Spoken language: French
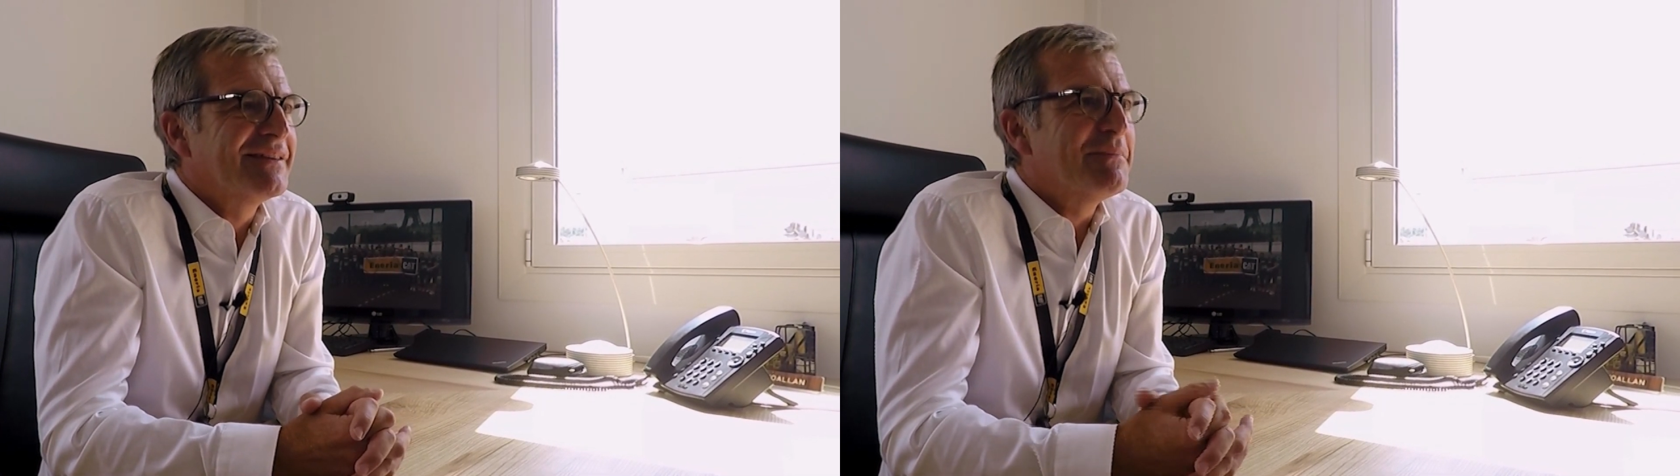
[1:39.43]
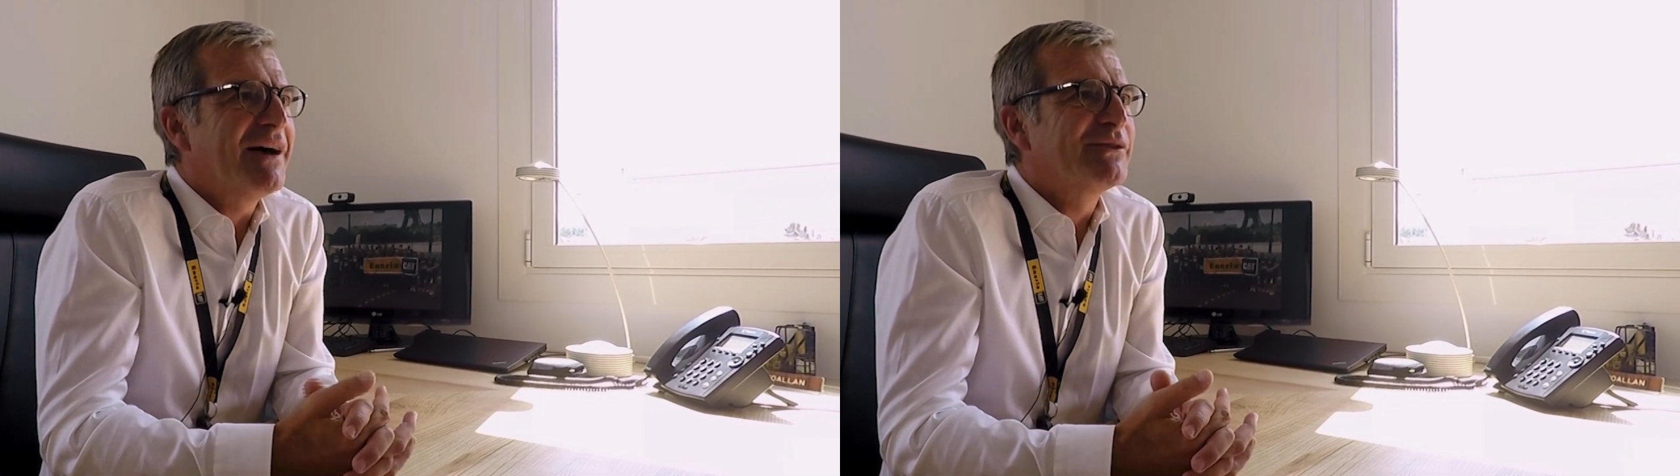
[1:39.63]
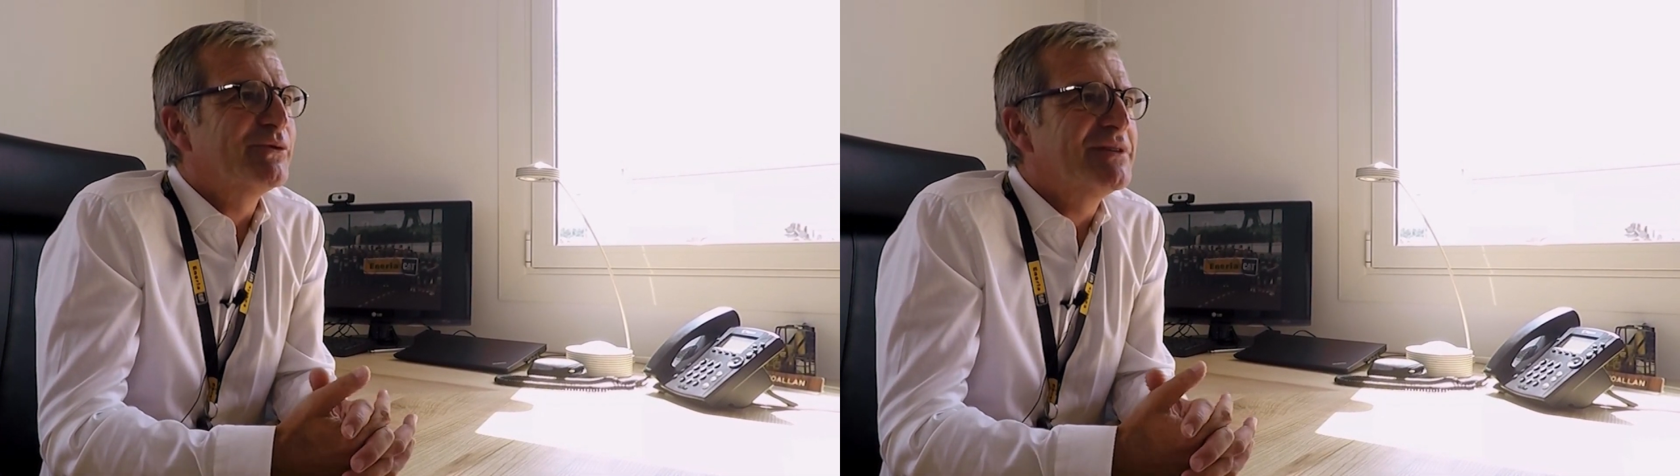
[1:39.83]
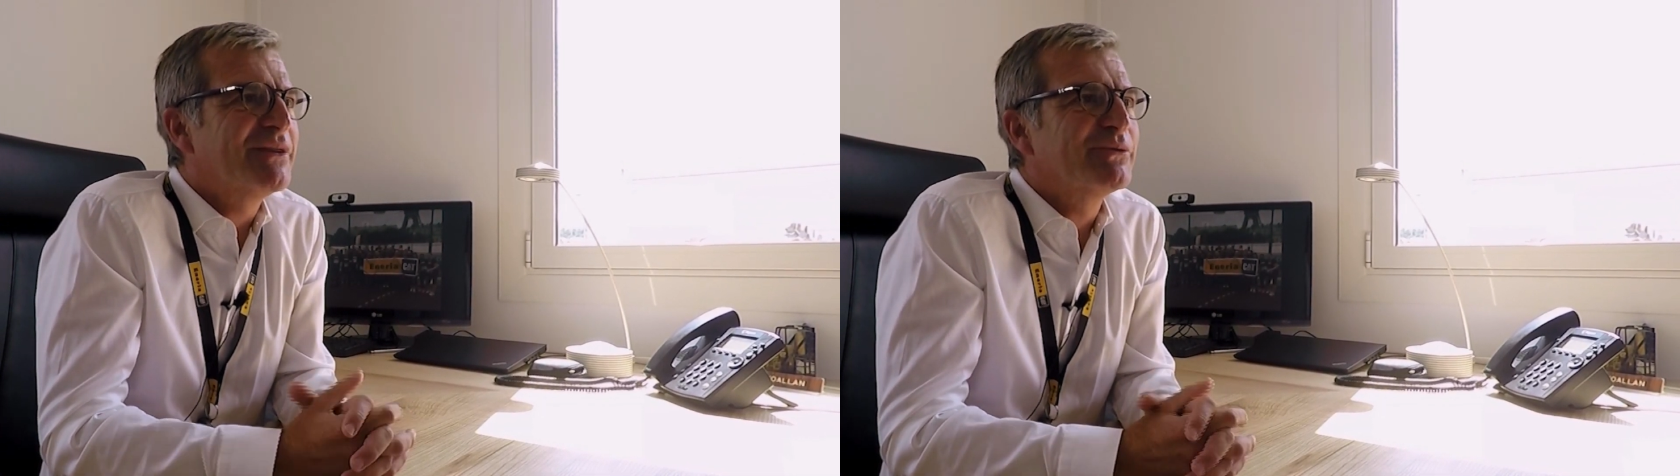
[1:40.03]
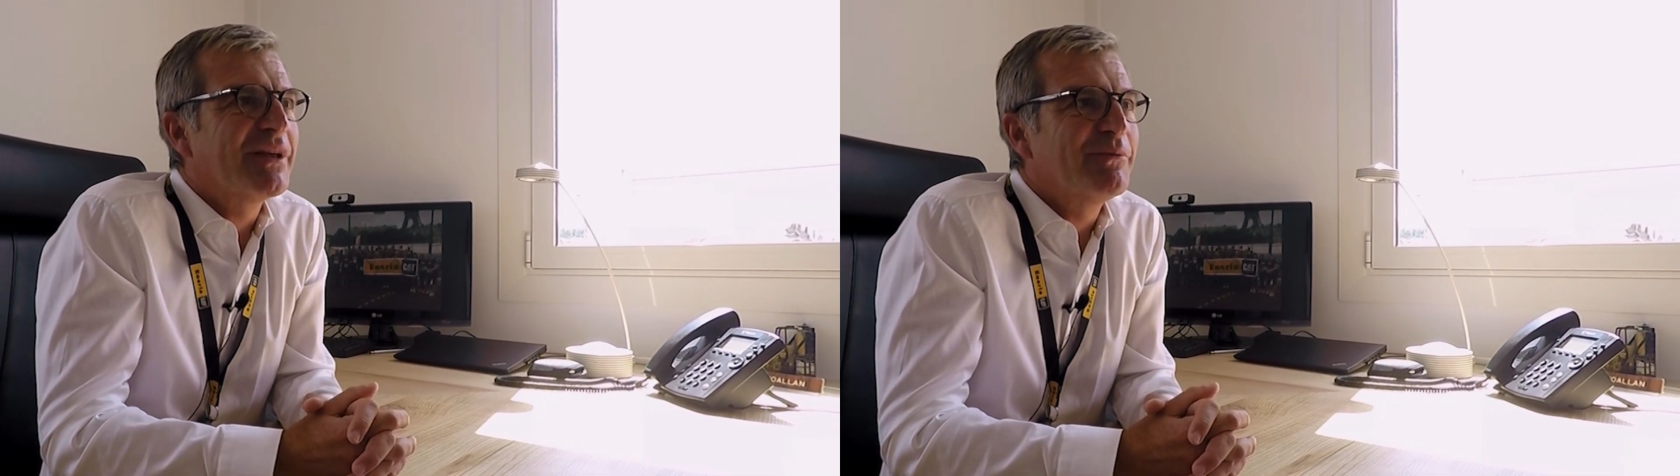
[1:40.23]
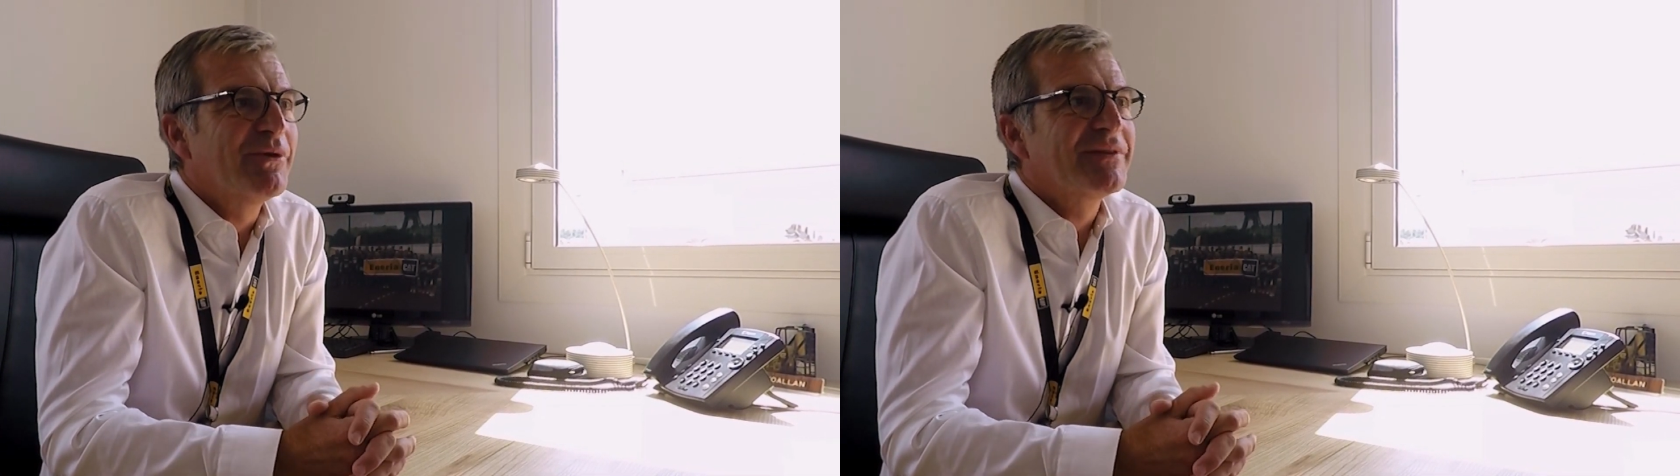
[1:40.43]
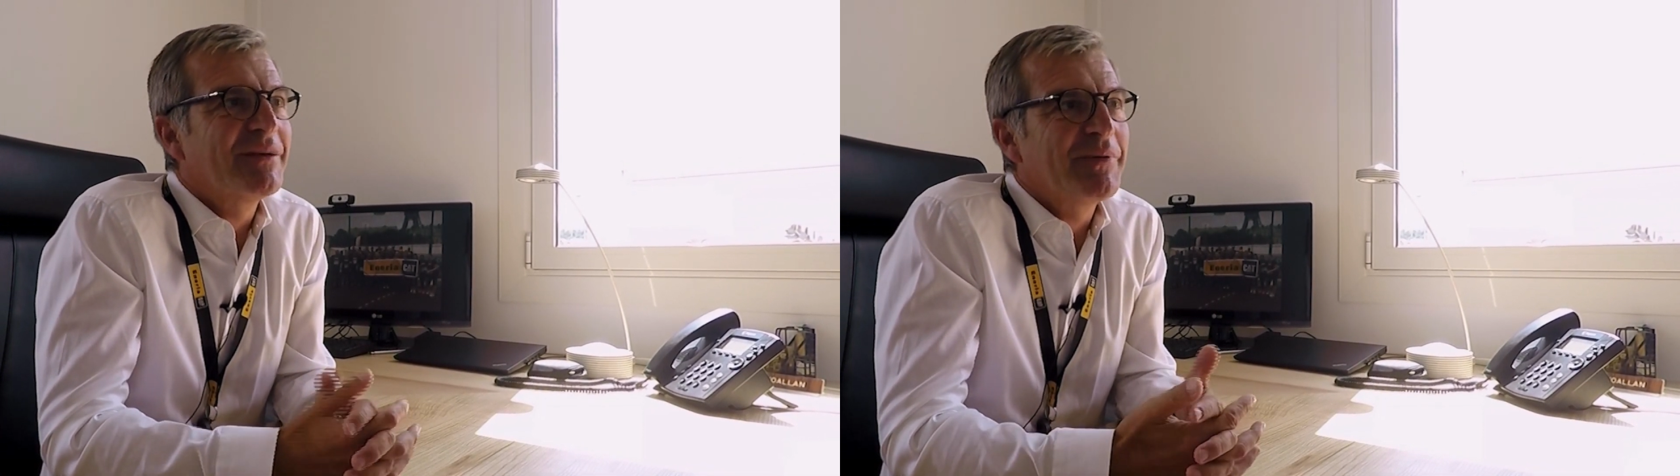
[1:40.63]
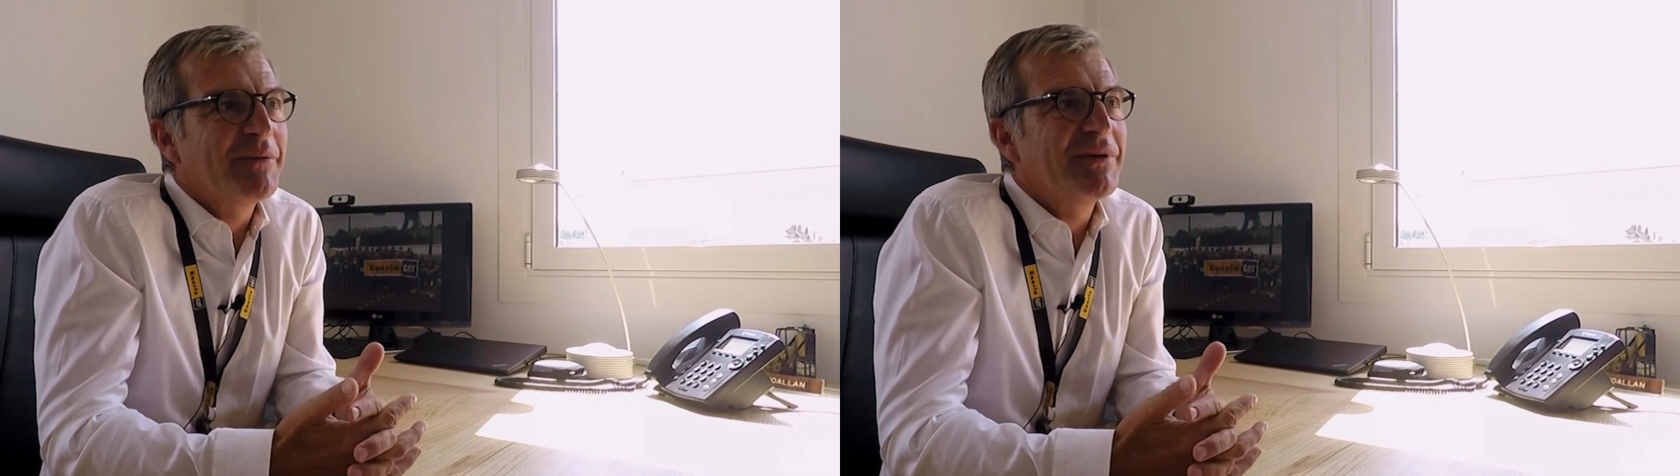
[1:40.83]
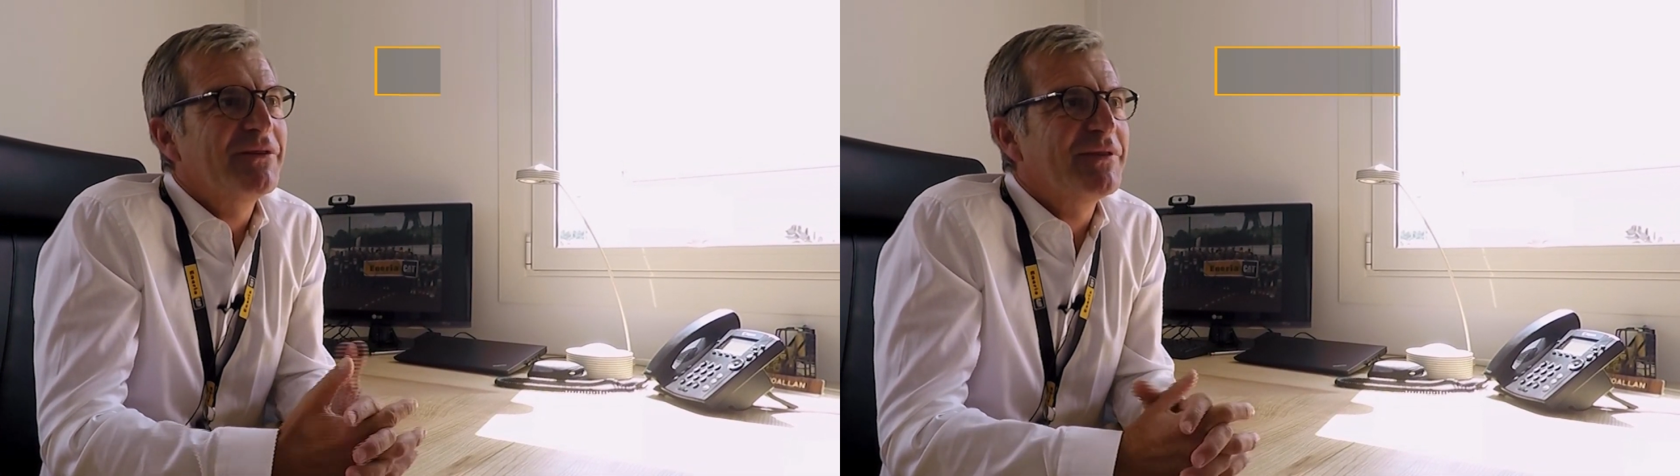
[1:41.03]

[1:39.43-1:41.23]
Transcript: marathoniens notamment, ça permet